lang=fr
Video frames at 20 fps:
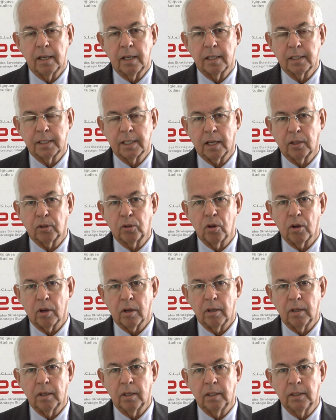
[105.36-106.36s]
secteurs,
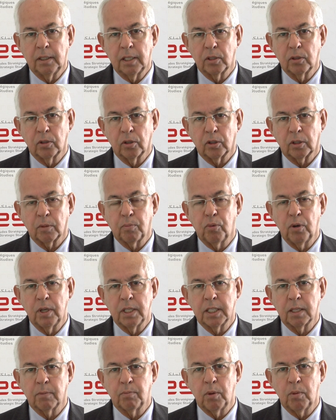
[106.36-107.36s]
des autres
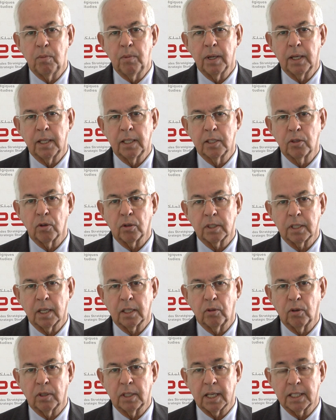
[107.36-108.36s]
politiques publiques et des autres
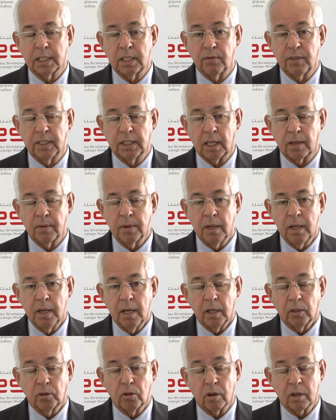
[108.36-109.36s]
secteurs d'activité.
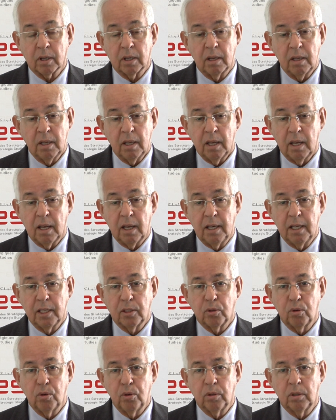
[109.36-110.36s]
Donc
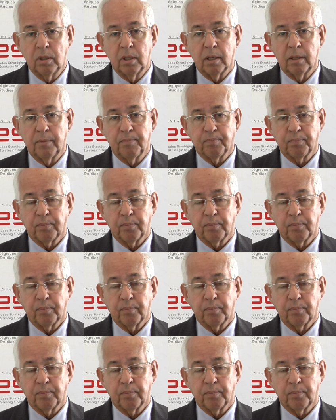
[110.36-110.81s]
l'étude...